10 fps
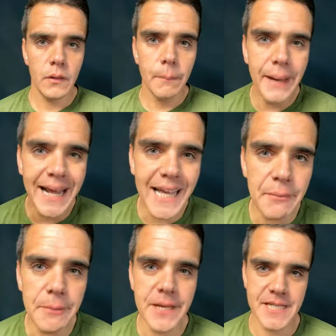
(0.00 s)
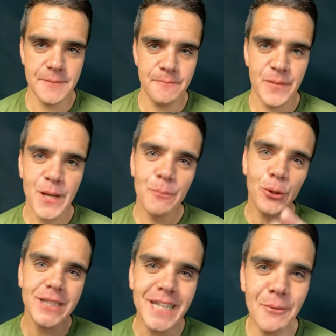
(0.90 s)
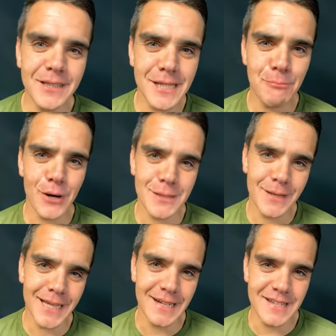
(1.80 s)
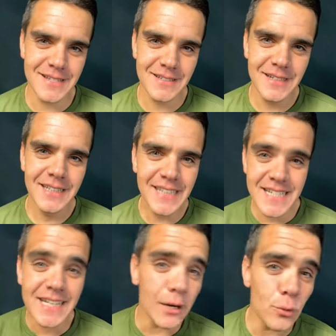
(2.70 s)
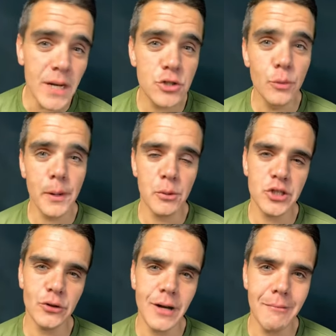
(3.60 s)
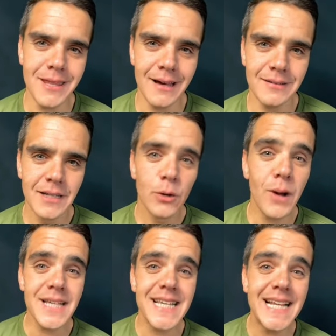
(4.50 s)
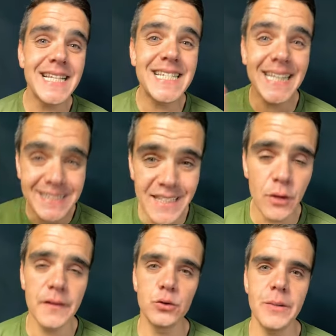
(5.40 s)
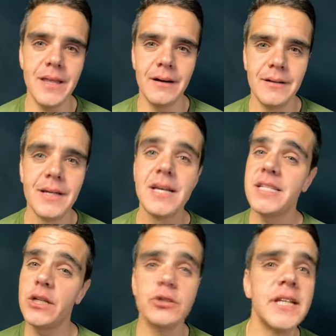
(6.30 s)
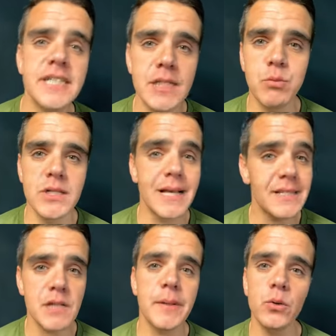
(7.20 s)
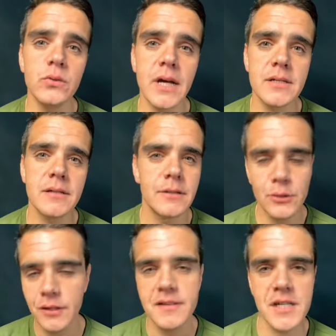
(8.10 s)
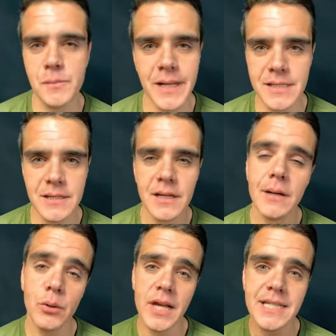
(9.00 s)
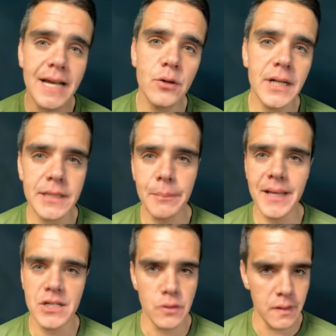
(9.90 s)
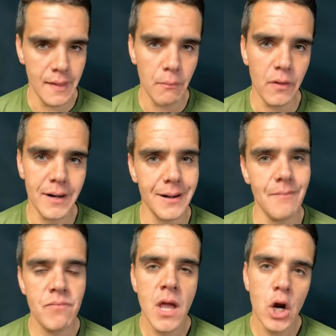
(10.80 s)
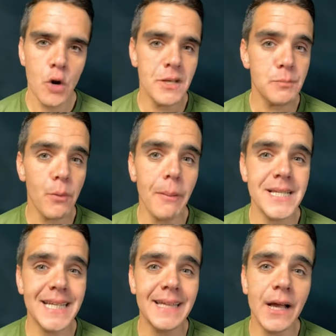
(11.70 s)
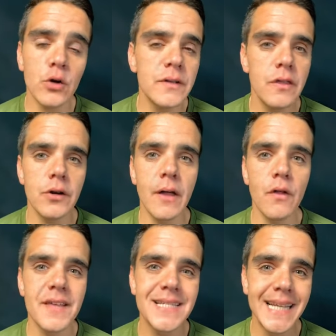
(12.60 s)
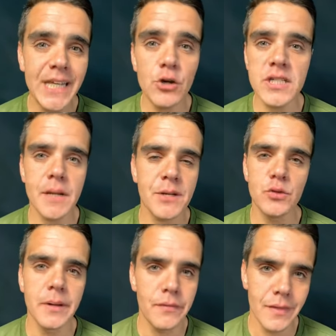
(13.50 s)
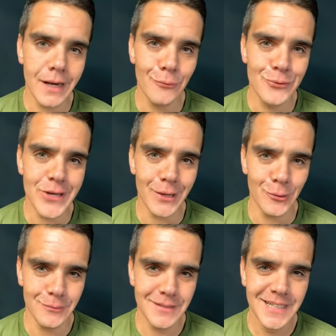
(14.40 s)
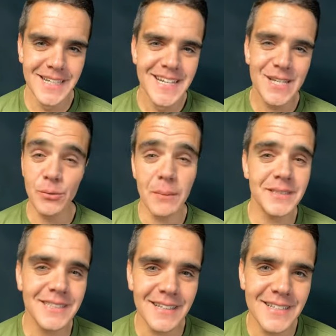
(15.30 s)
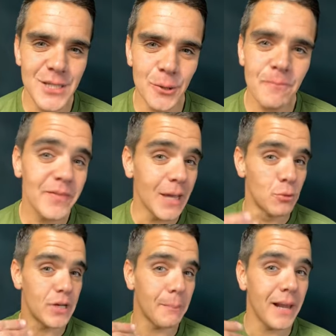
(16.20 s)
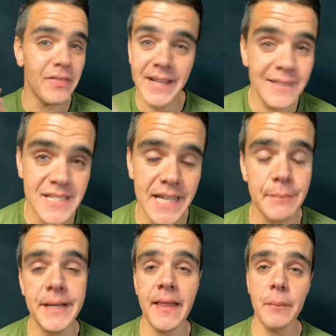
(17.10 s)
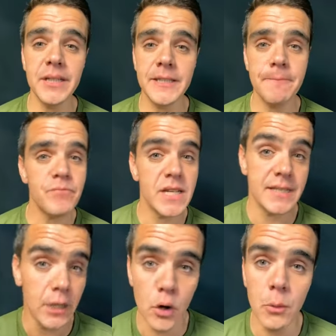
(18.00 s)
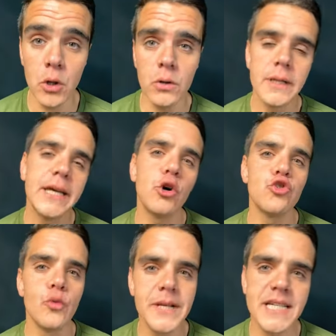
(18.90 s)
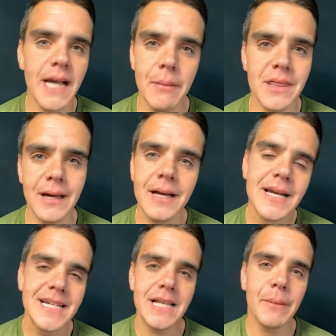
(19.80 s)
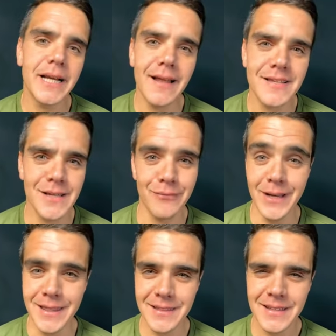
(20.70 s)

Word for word: ¿Para qué vives? ¿Por qué te levantas por las mañanas? ¿Tienes claro cuál es tu propósito en la vida? ¿Cuál es el sentido de tu vida? Si no tienes respuesta a estas preguntas, no te desesperes, porque has caído en la trampa de la sociedad moderna. Lo más probable es que te hayan condicionado desde niño a ser más superficial que un charco. Seguramente te han dicho que buscar placer indiscriminadamente, estar cómodo y consumir sin cabeza es la manera de ser feliz.